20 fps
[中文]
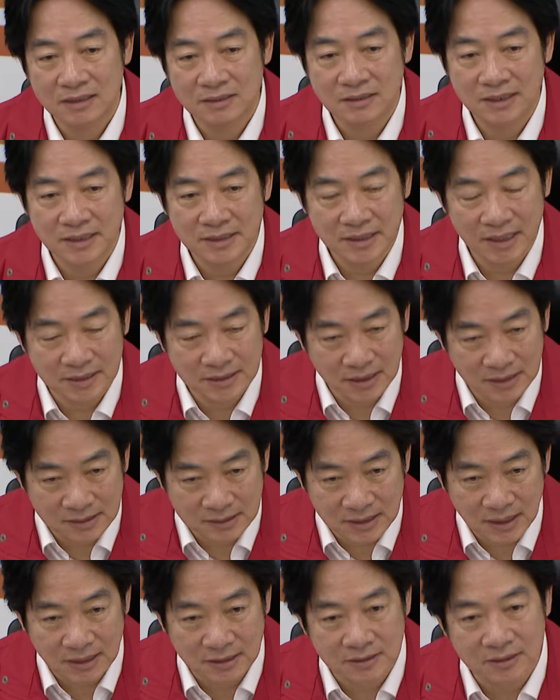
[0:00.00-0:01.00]
再加上
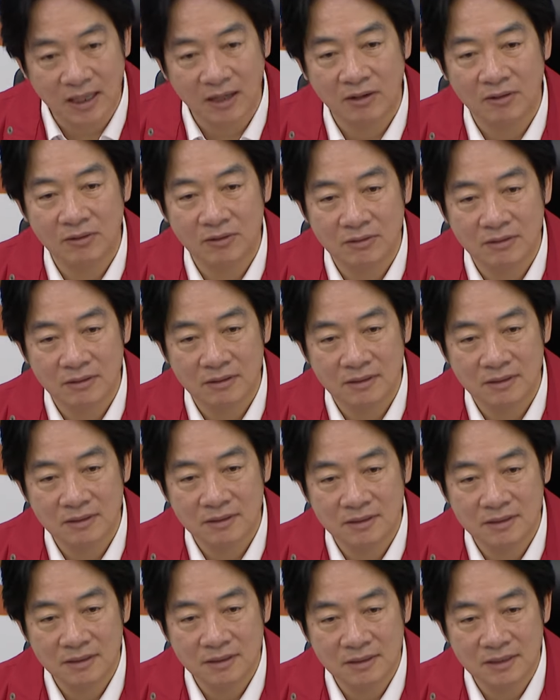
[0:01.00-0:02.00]
涨潮。
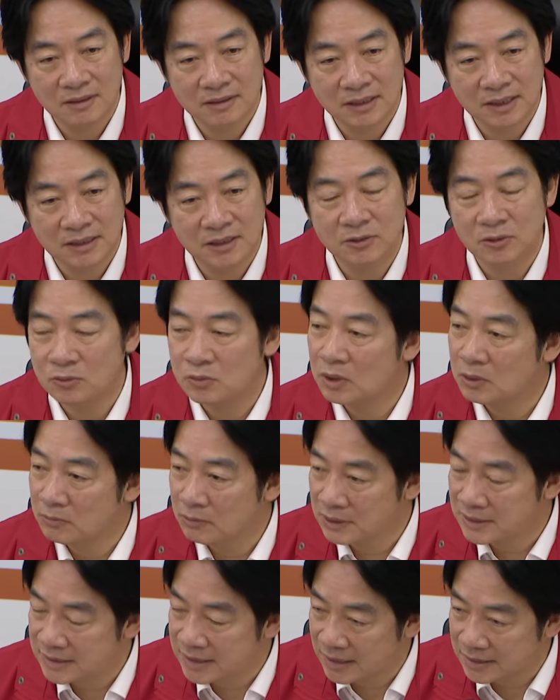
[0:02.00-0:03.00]
在这种状
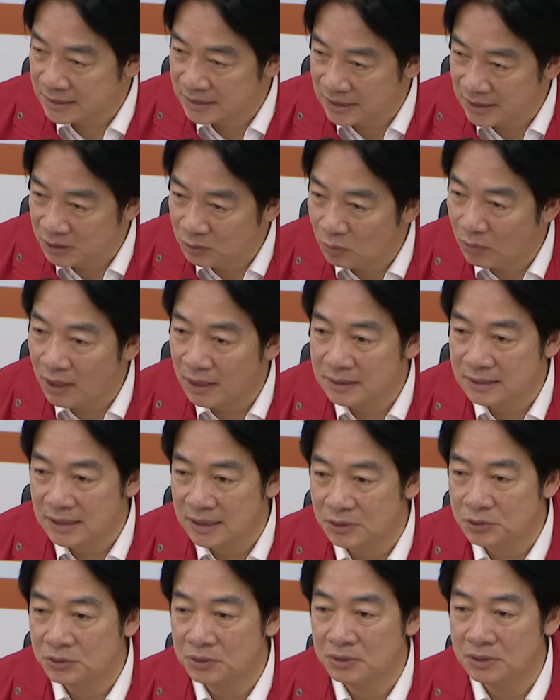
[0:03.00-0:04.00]
况下，低洼地
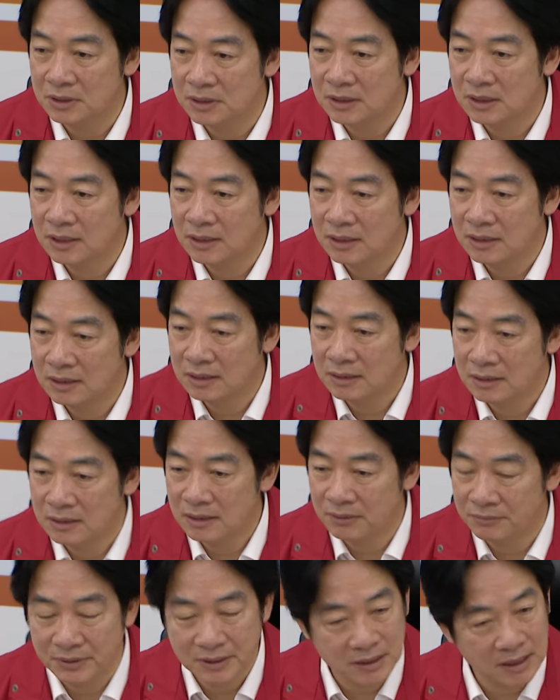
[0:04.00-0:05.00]
区
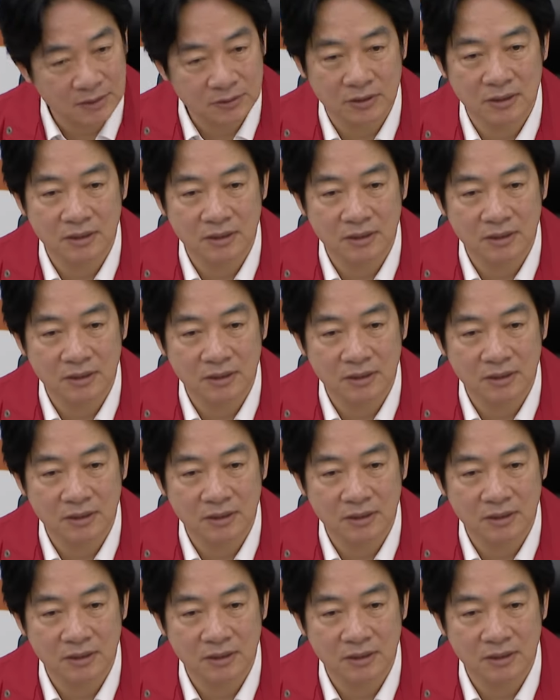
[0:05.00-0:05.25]
也非常，